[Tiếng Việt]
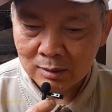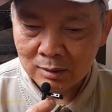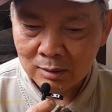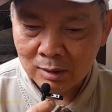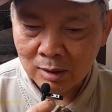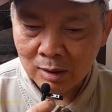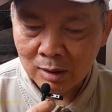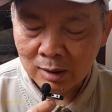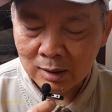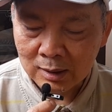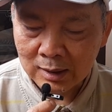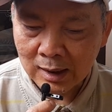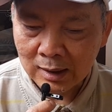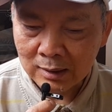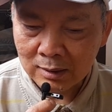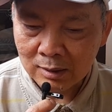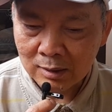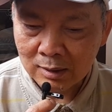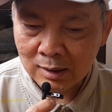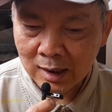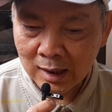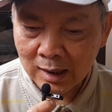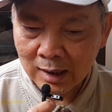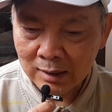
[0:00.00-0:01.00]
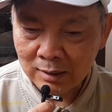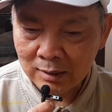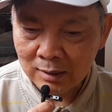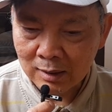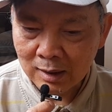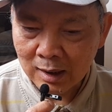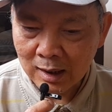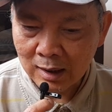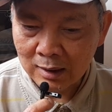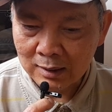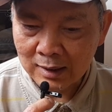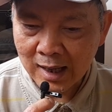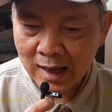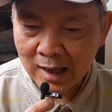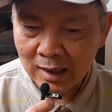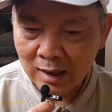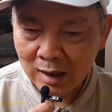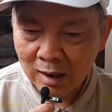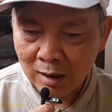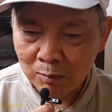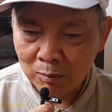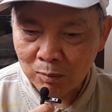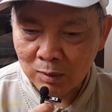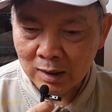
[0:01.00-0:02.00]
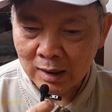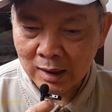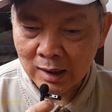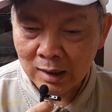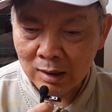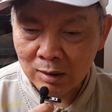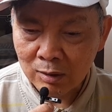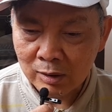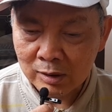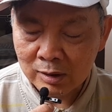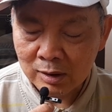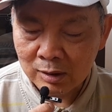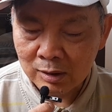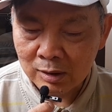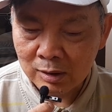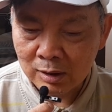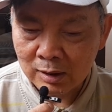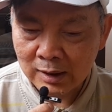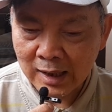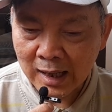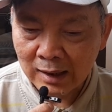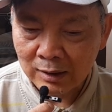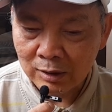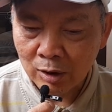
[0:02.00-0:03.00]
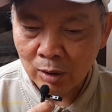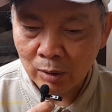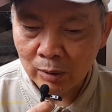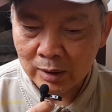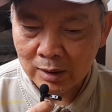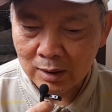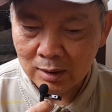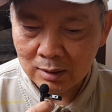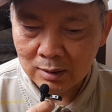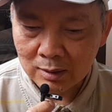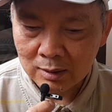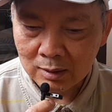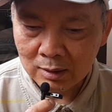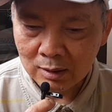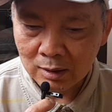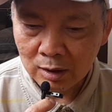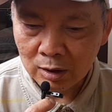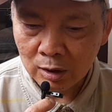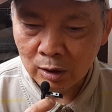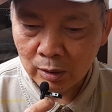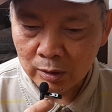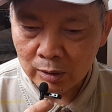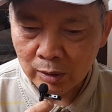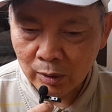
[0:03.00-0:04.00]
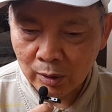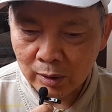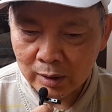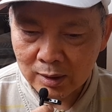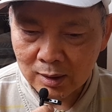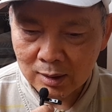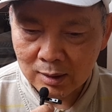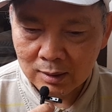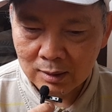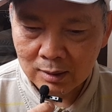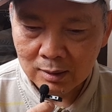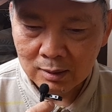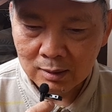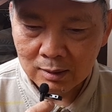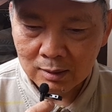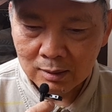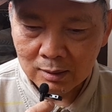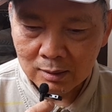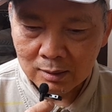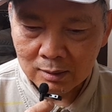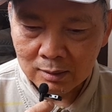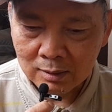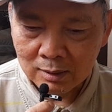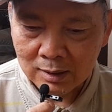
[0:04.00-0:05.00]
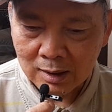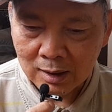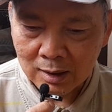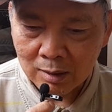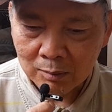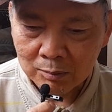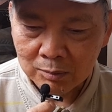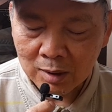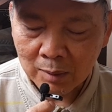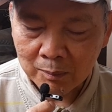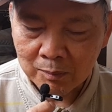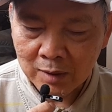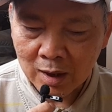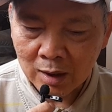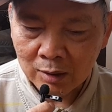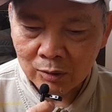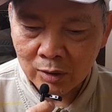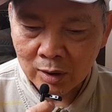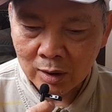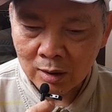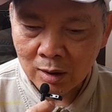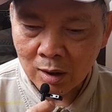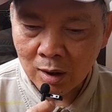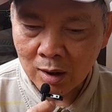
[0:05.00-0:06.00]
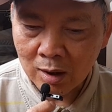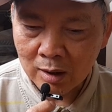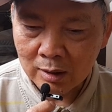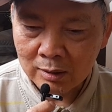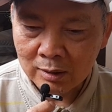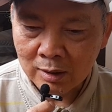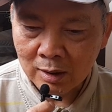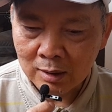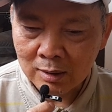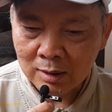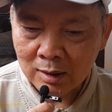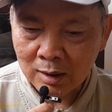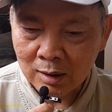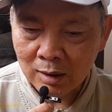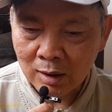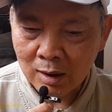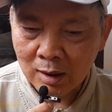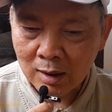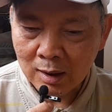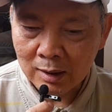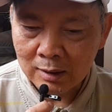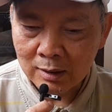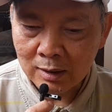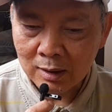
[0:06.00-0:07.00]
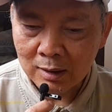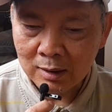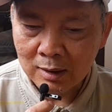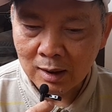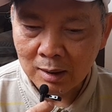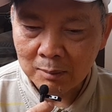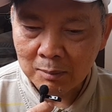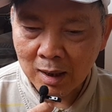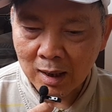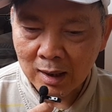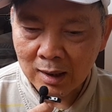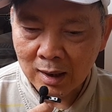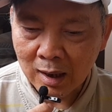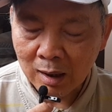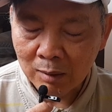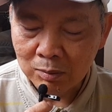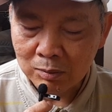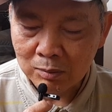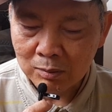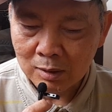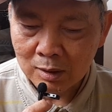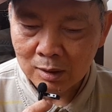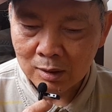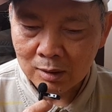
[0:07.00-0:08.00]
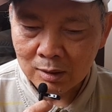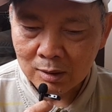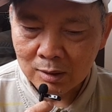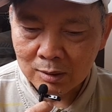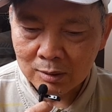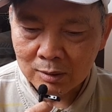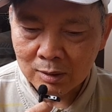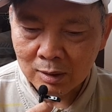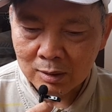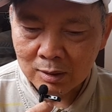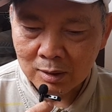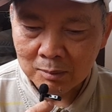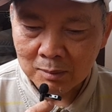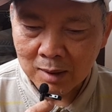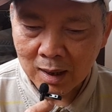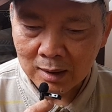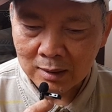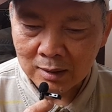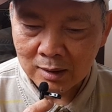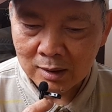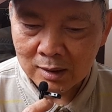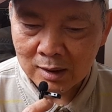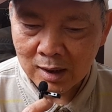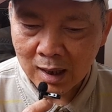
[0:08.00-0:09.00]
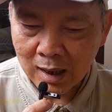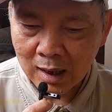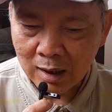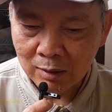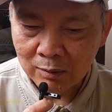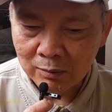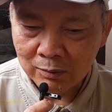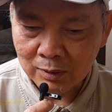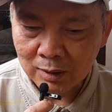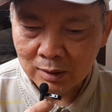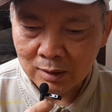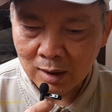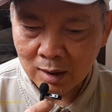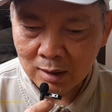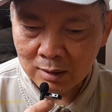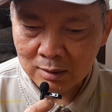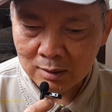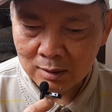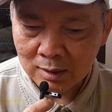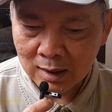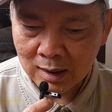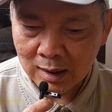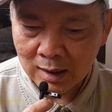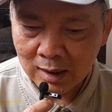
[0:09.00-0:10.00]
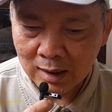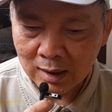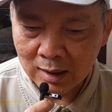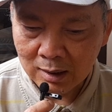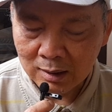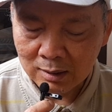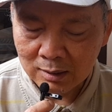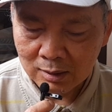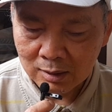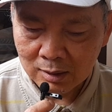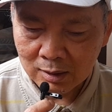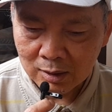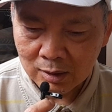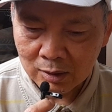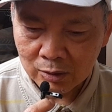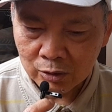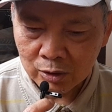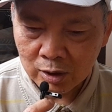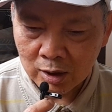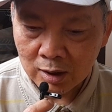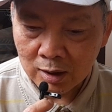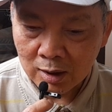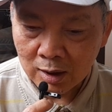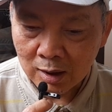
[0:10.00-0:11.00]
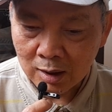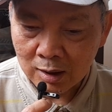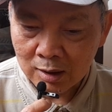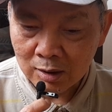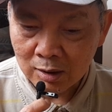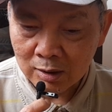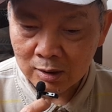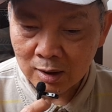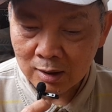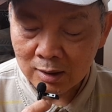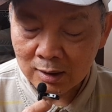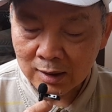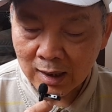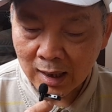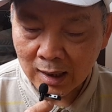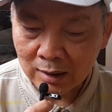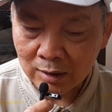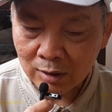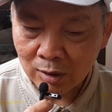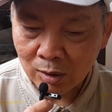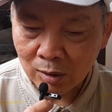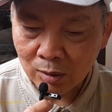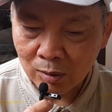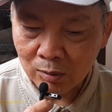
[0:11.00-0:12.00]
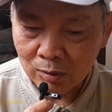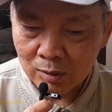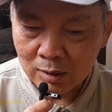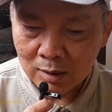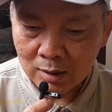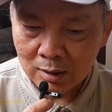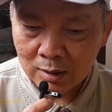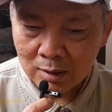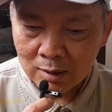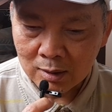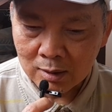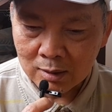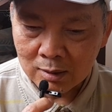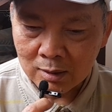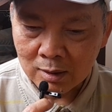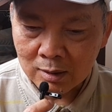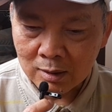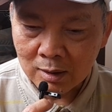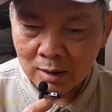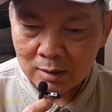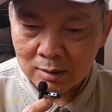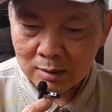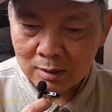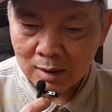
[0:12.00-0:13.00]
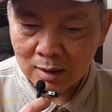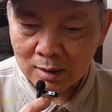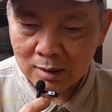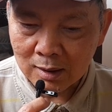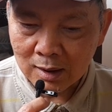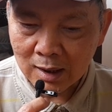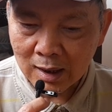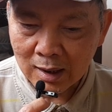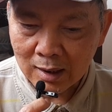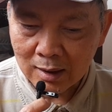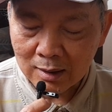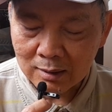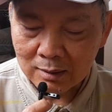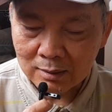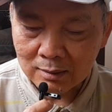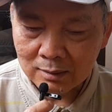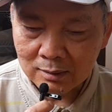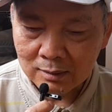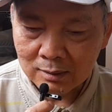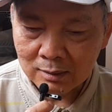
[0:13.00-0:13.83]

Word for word: rồi cái thứ hai nữa là đang học là đã có sự gian dối nói dối người ta không chấp nhận chuyện đó những cái đó là những cái bài học cho những bạn đi sau phải thật là suy nghĩ cho chính chắn vô người Đức rất ghét